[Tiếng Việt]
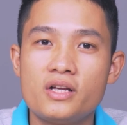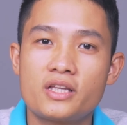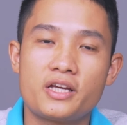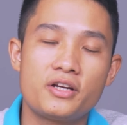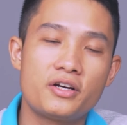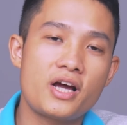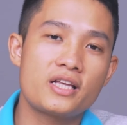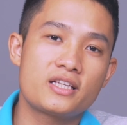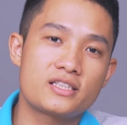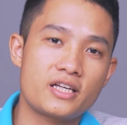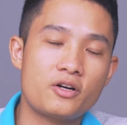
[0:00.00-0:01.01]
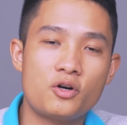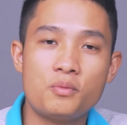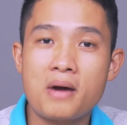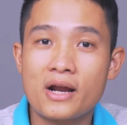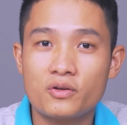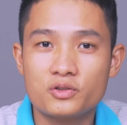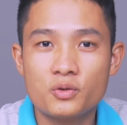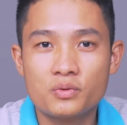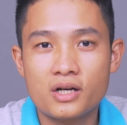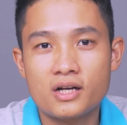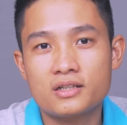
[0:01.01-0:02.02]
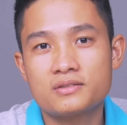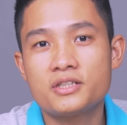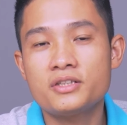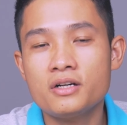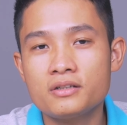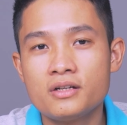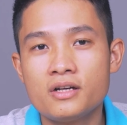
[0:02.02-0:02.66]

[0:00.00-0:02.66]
Thì nơi đây thì sẽ có 3 nội dung ờ, chính thức.